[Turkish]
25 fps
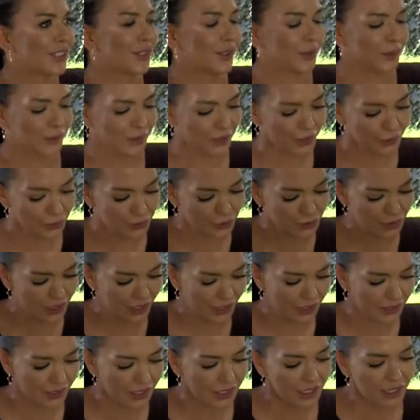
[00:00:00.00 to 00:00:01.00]
O ne
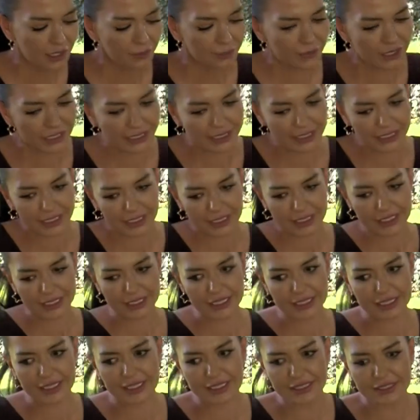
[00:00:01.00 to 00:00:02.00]
güzel. Peki
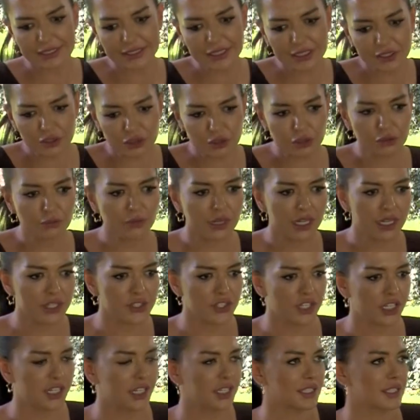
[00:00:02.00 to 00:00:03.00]
e, TikTok
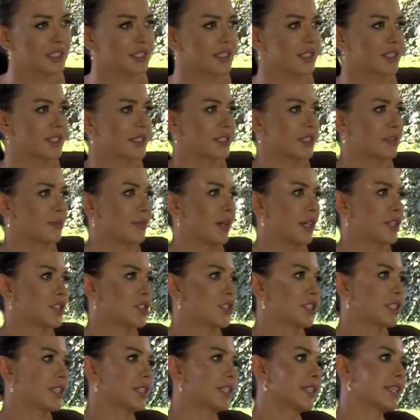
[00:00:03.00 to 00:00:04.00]
macerası nasıl
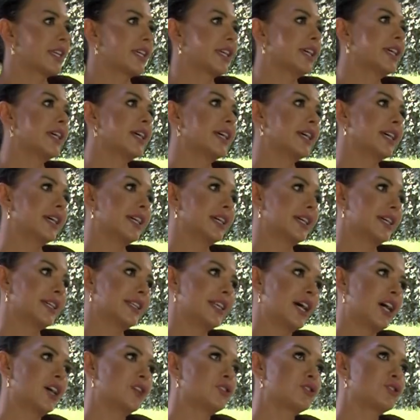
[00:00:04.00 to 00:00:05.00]
başladı? Hani e,
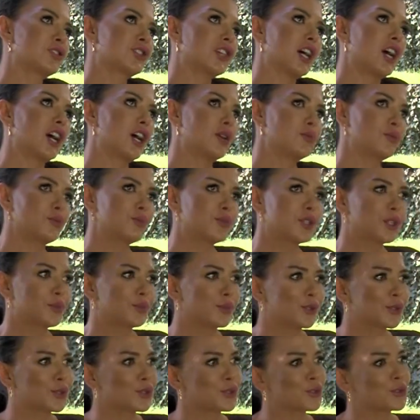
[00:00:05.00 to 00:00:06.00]
daha önce albüm
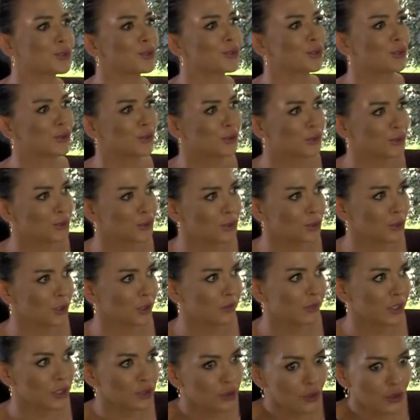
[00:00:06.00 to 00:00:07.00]
yapıyorsun,
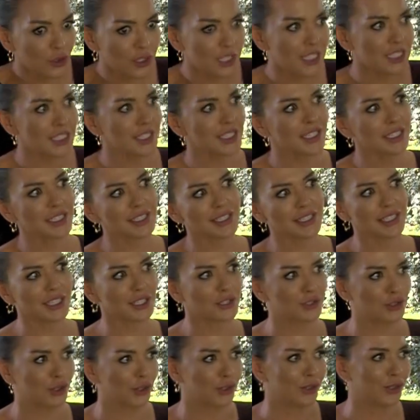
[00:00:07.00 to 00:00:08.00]
oyunculuk ve sonrası
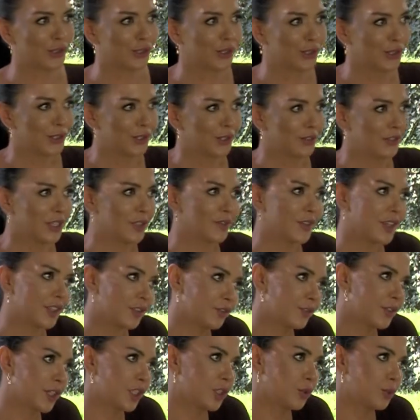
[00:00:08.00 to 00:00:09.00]
TikTok
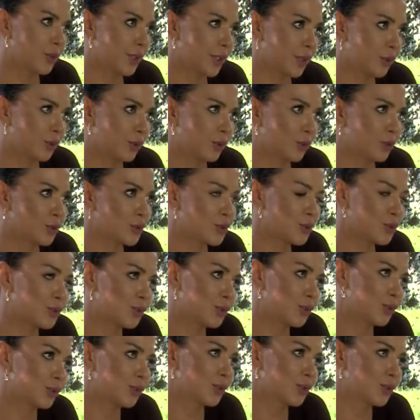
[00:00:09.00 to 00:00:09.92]
ve fenomen oluyorsun.